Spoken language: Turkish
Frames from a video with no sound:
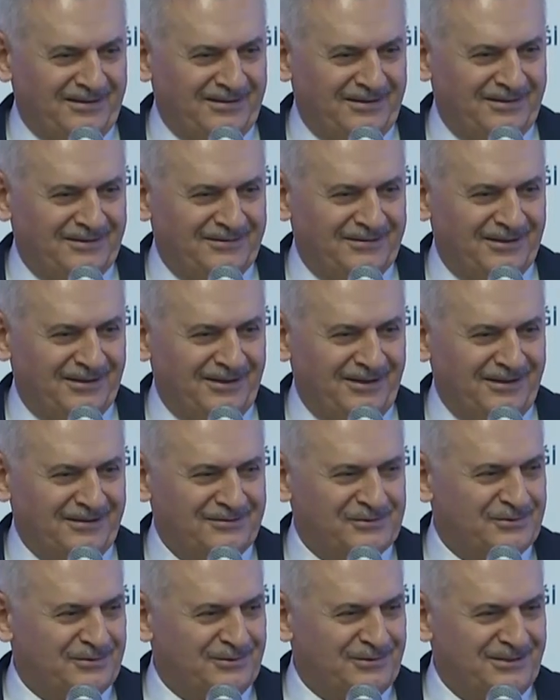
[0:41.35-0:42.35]

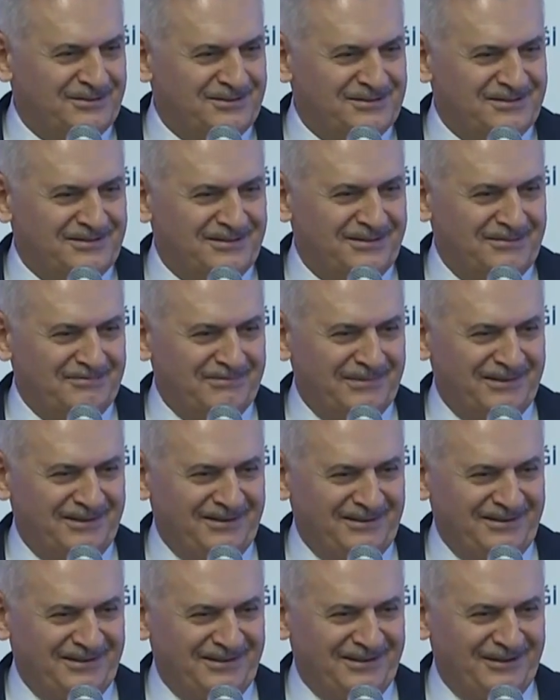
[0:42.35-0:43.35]
adaylık sürecinde
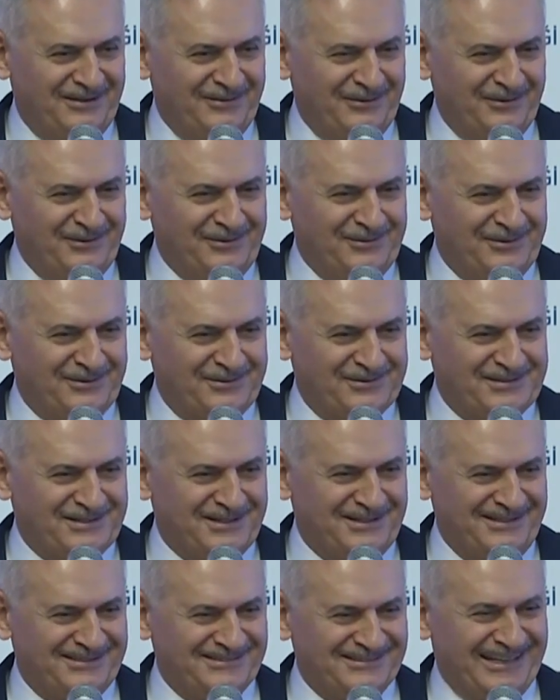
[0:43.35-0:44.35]
mi geliyor
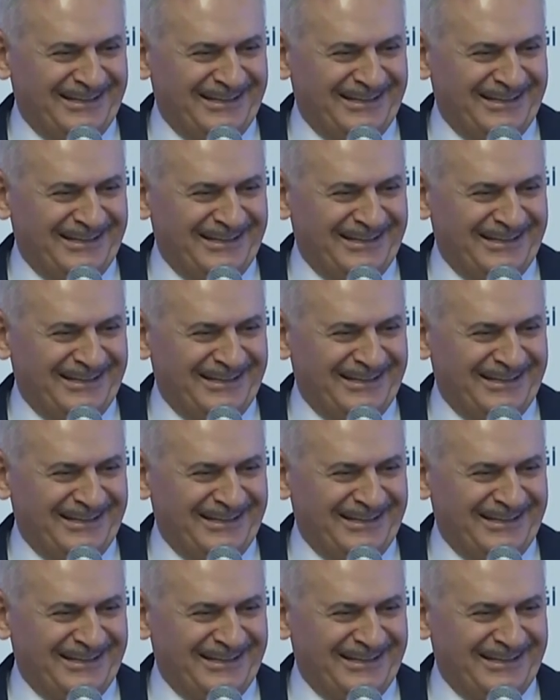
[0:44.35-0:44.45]
yoksa